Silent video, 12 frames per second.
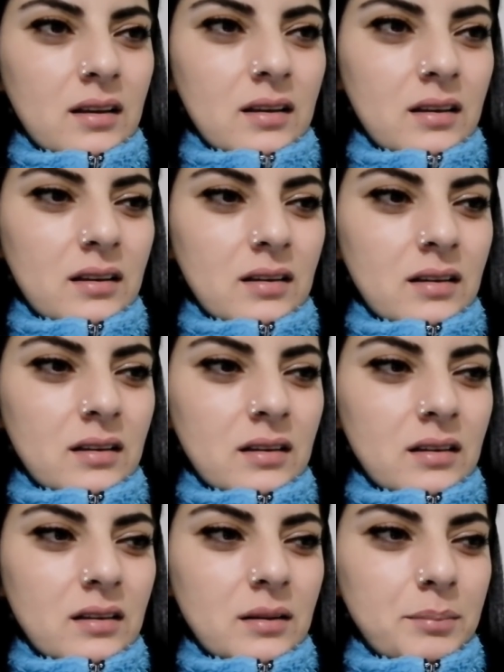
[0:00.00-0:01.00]

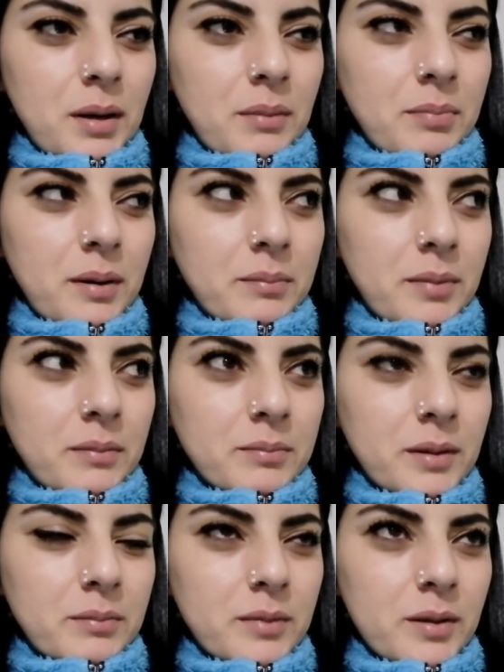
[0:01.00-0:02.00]
Ee, bam bam
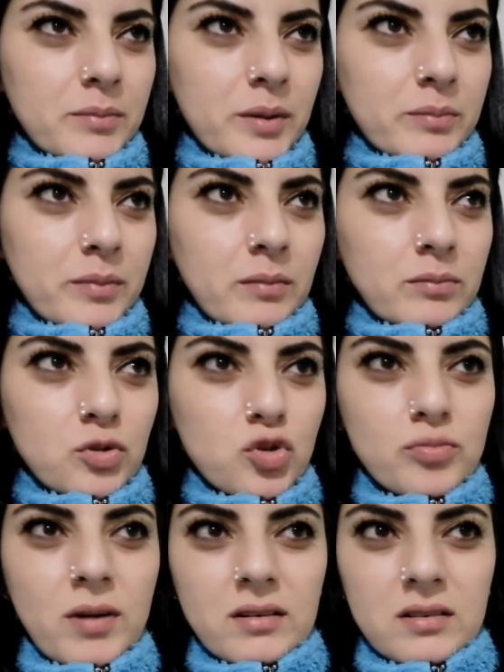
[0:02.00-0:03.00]
bam bam bam bam bam.
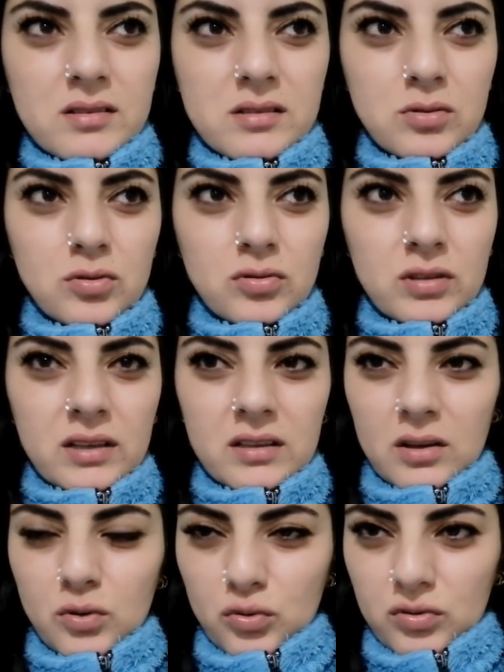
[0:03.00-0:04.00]
Cumartesi günü de
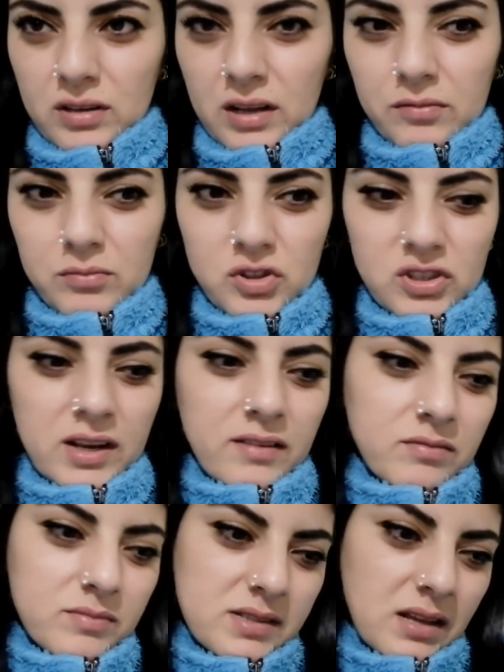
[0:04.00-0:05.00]
yine rutin evim işte.
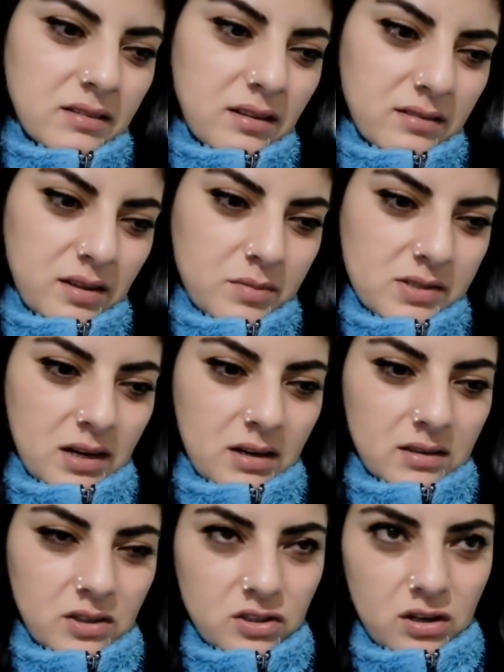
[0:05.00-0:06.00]
Evim zaten temiz
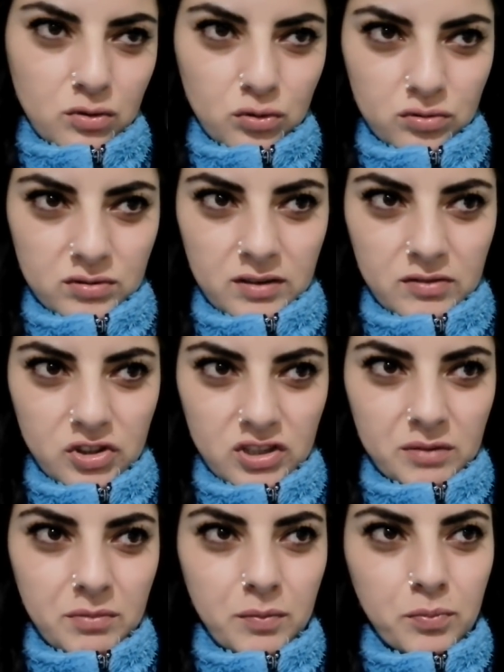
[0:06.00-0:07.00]
arkadaşlar. Rutin ev
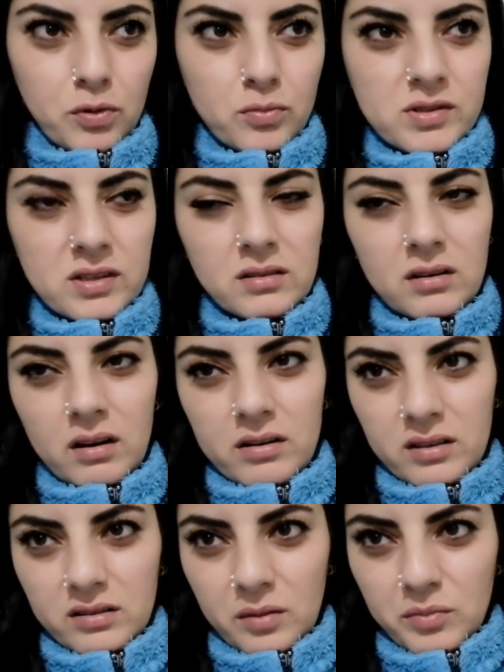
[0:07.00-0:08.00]
işlerimi yapıyorum. Zaten
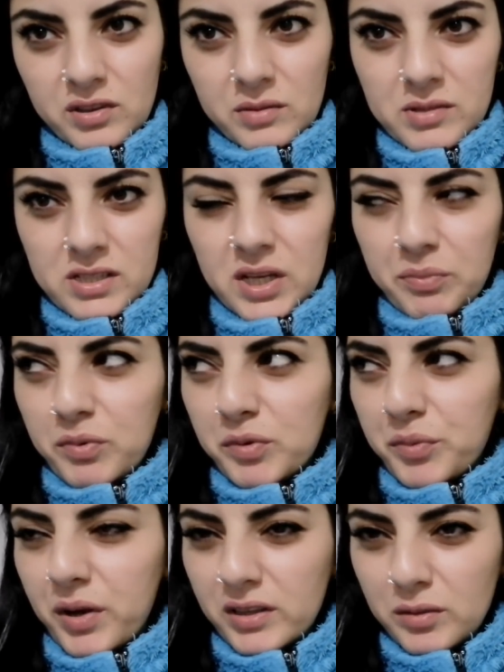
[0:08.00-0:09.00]
ayrıyetten bir temizlik
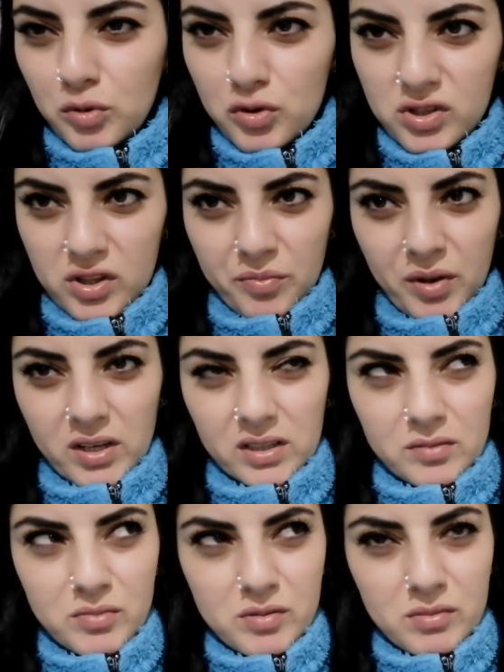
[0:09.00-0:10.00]
yapmanın bir anlamı yok. Zaten ben
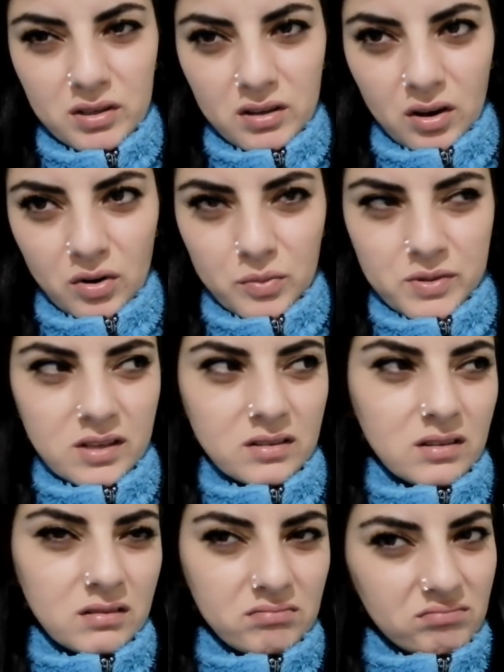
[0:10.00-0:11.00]
gittiğim zaman Yakup
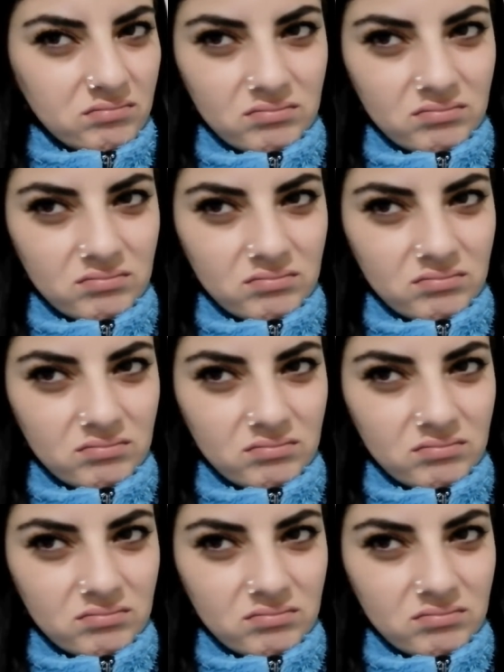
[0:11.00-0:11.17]
zaten